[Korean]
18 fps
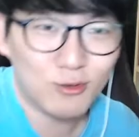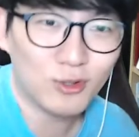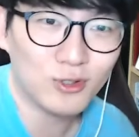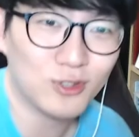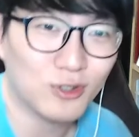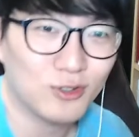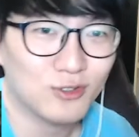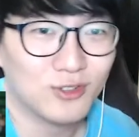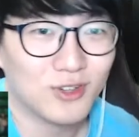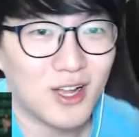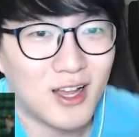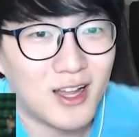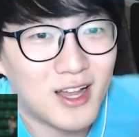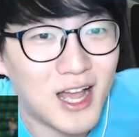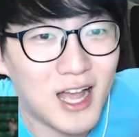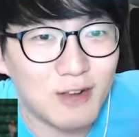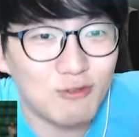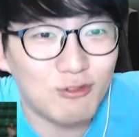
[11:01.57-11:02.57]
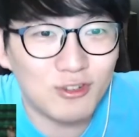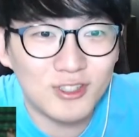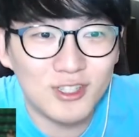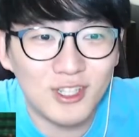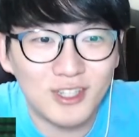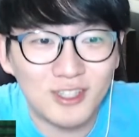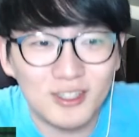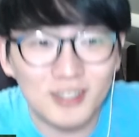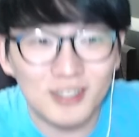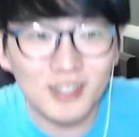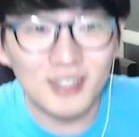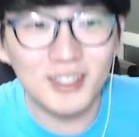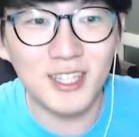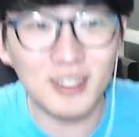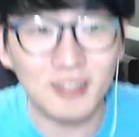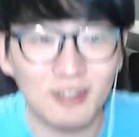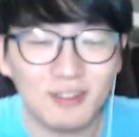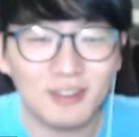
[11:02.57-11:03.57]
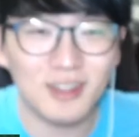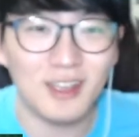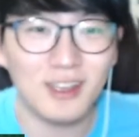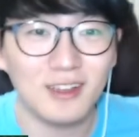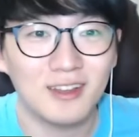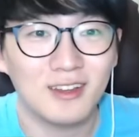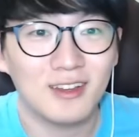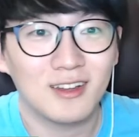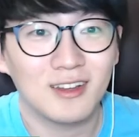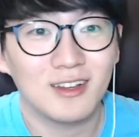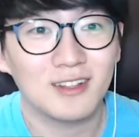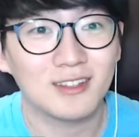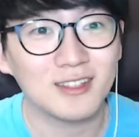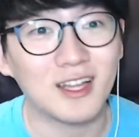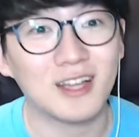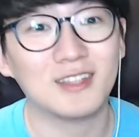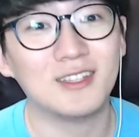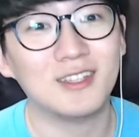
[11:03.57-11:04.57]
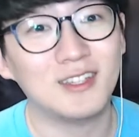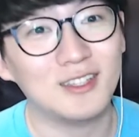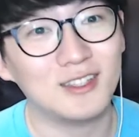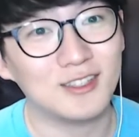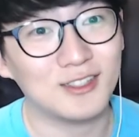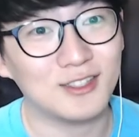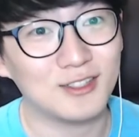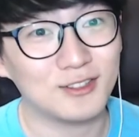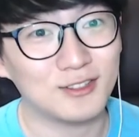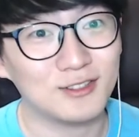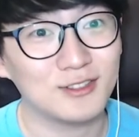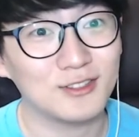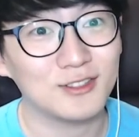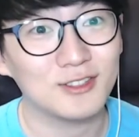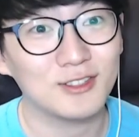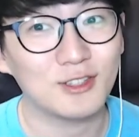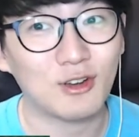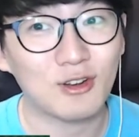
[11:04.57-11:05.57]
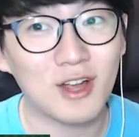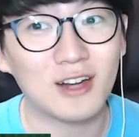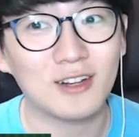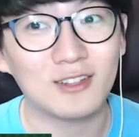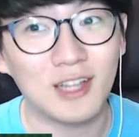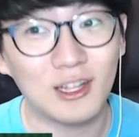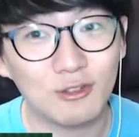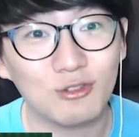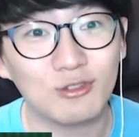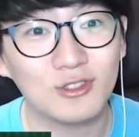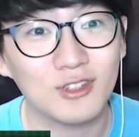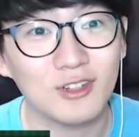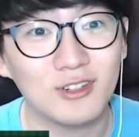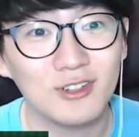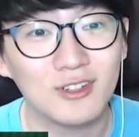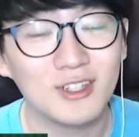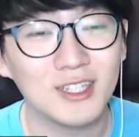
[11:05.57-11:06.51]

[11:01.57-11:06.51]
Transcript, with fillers: 선수가 한국 시리즈 1차전 때 자기 역할은 해줬죠.